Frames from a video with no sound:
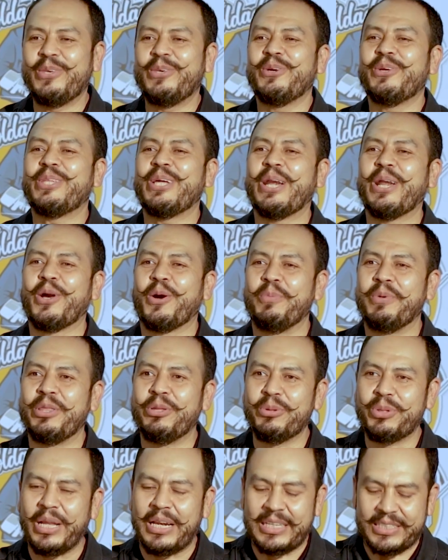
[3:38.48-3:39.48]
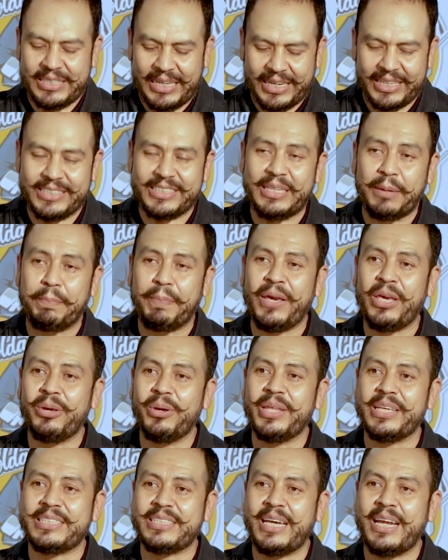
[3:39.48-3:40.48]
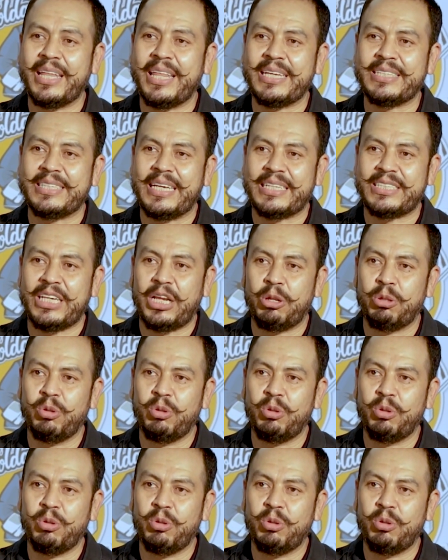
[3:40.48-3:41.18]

yo te recomiendo utilizar cepillo de cerdas de acero